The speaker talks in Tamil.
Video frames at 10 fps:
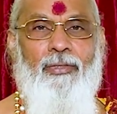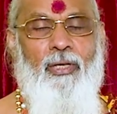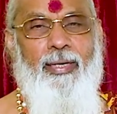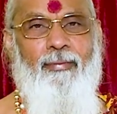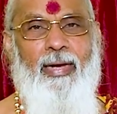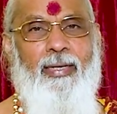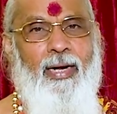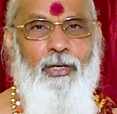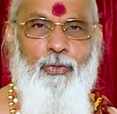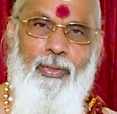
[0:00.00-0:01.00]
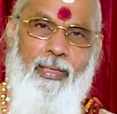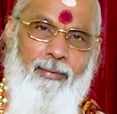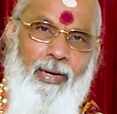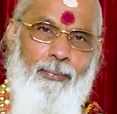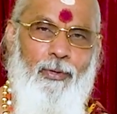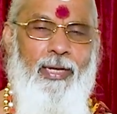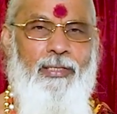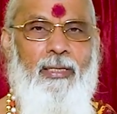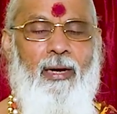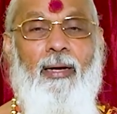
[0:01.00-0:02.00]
சரி வேண்டான்னு சொல்லி அவளே போயாச்சு